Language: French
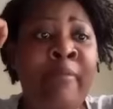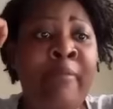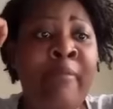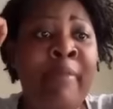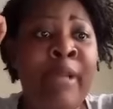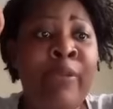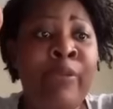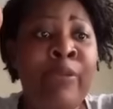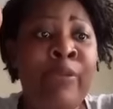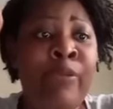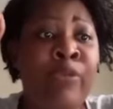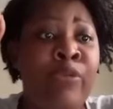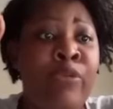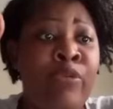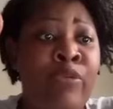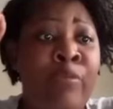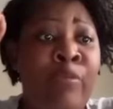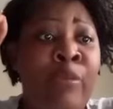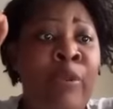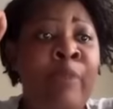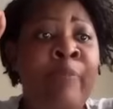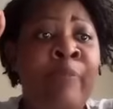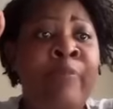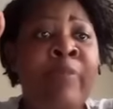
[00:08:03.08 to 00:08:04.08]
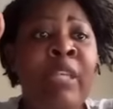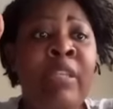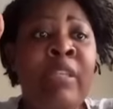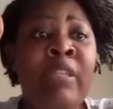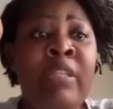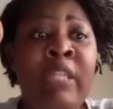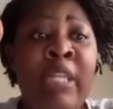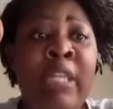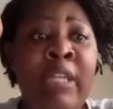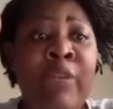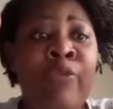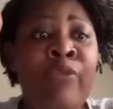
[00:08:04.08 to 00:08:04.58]
euh, malheureusement
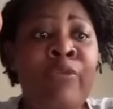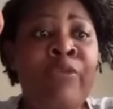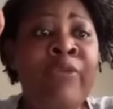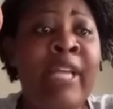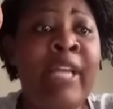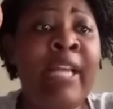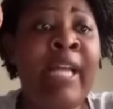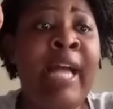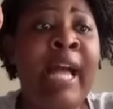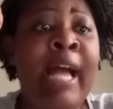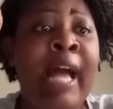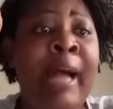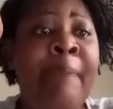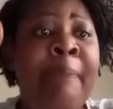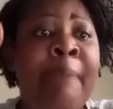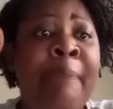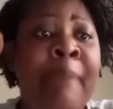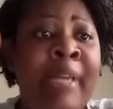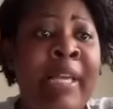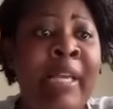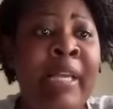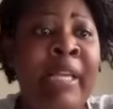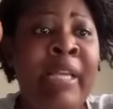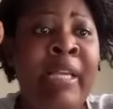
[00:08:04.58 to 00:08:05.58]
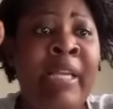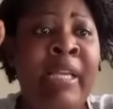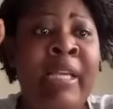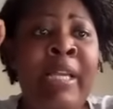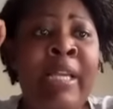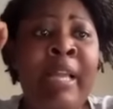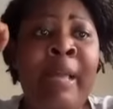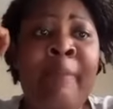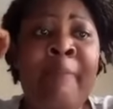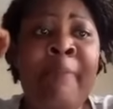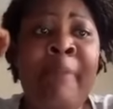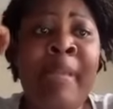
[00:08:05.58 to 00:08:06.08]
découvert après
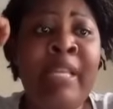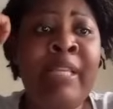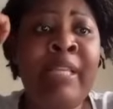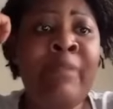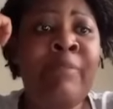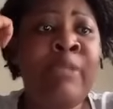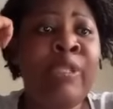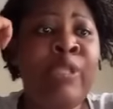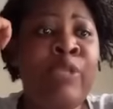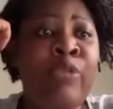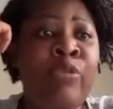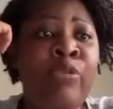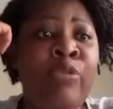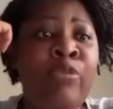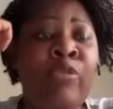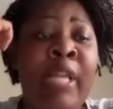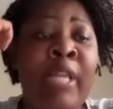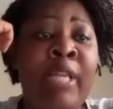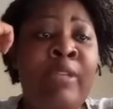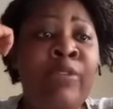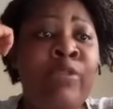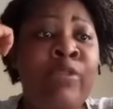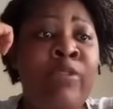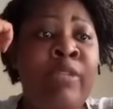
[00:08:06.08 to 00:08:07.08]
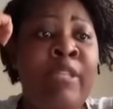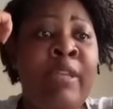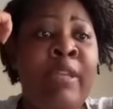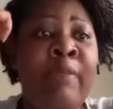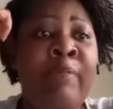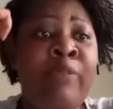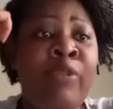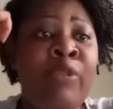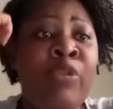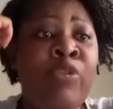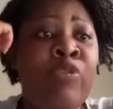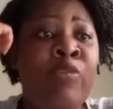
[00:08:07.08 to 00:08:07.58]
la belle émission de la
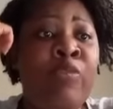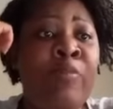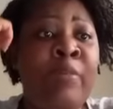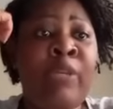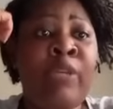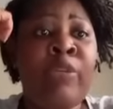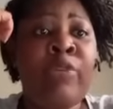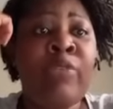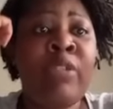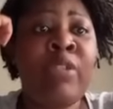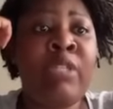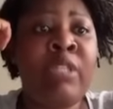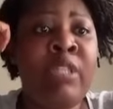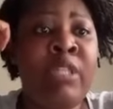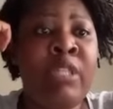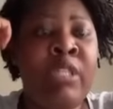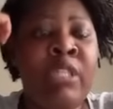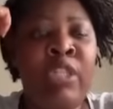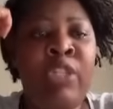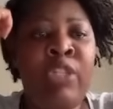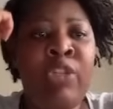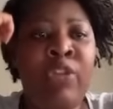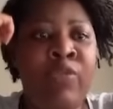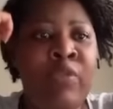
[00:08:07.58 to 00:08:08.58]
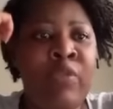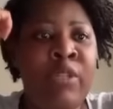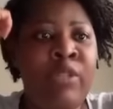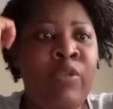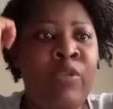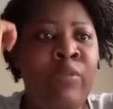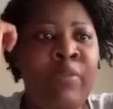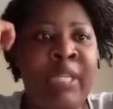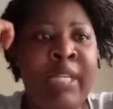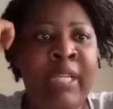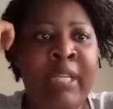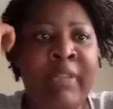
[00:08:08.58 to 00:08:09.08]
deuxième manche du mercredi 10 juillet
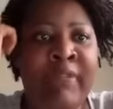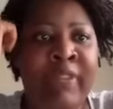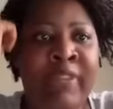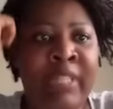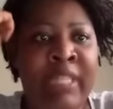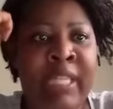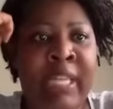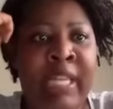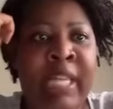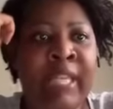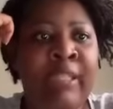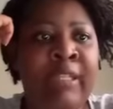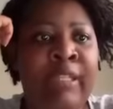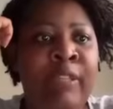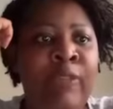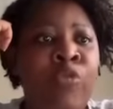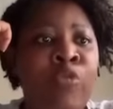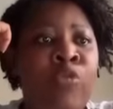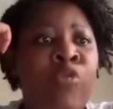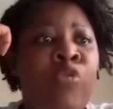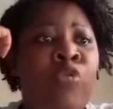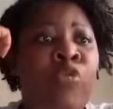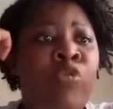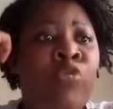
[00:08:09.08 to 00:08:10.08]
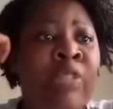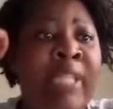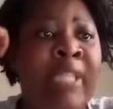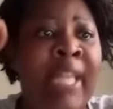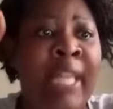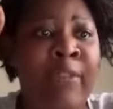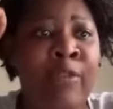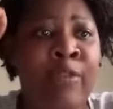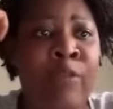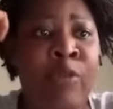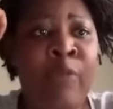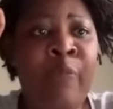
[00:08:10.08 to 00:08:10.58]
2024. Nous
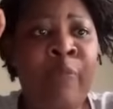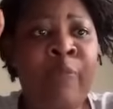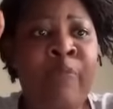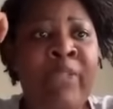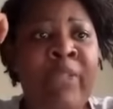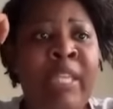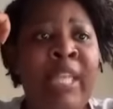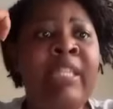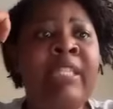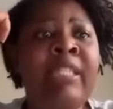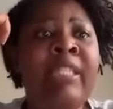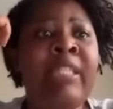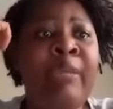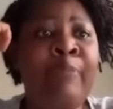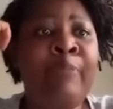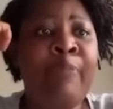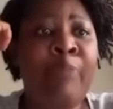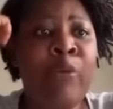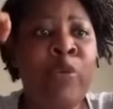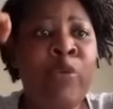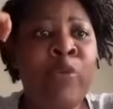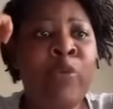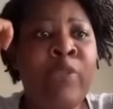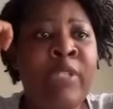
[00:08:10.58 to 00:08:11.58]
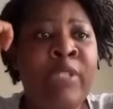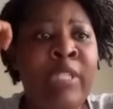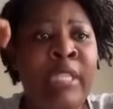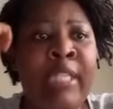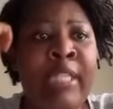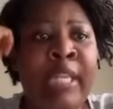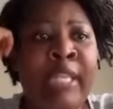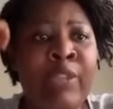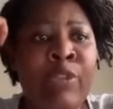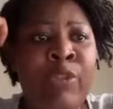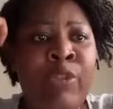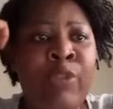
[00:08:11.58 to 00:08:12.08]
condamnons et déplorons
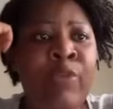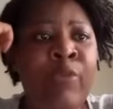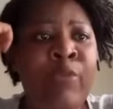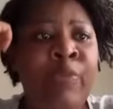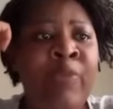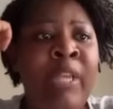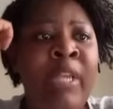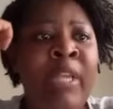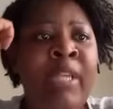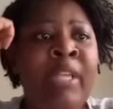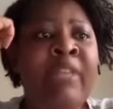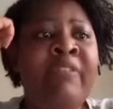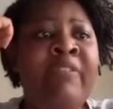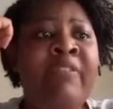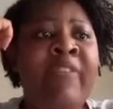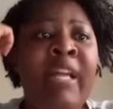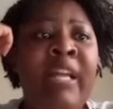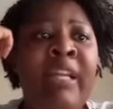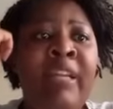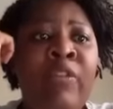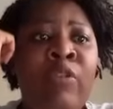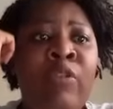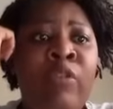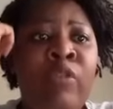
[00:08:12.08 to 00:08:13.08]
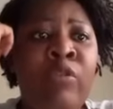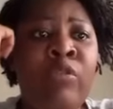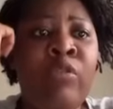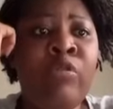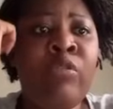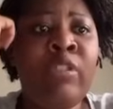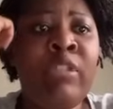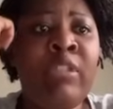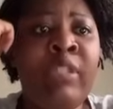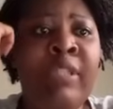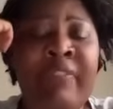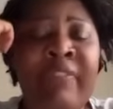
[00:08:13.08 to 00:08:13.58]
cette action qui va à
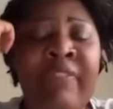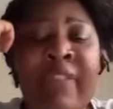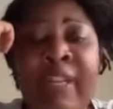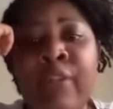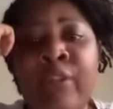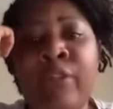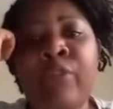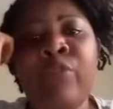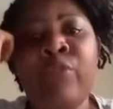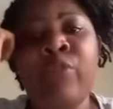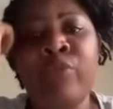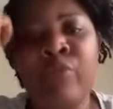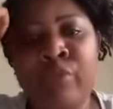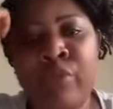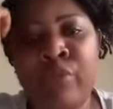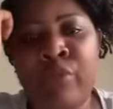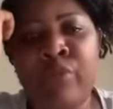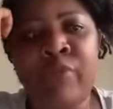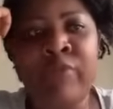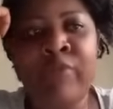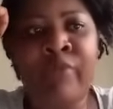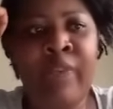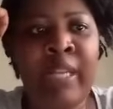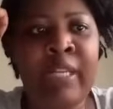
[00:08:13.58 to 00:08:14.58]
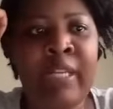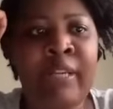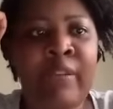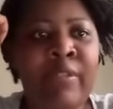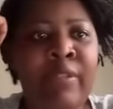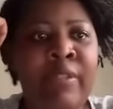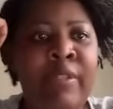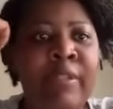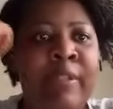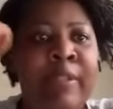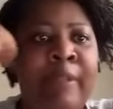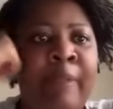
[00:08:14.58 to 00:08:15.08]
l'encontre des valeurs de Ozo
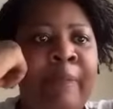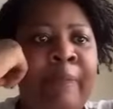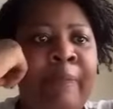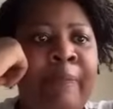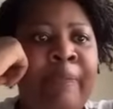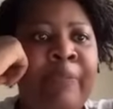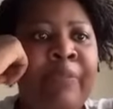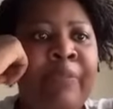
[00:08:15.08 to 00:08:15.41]
Vacances.